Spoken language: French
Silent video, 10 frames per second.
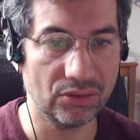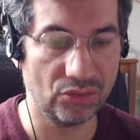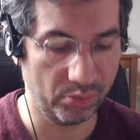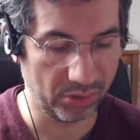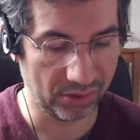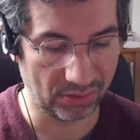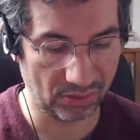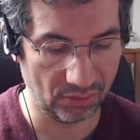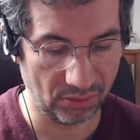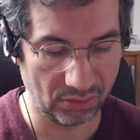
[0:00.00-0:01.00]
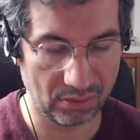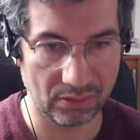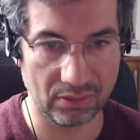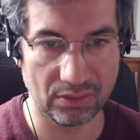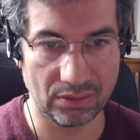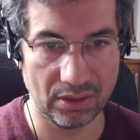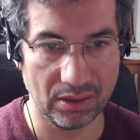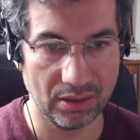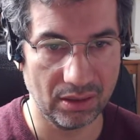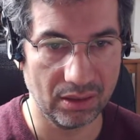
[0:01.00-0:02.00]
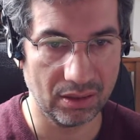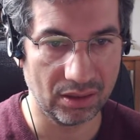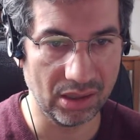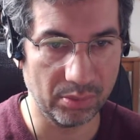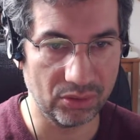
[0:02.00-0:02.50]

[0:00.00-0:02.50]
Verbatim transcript: Je pense que il n'a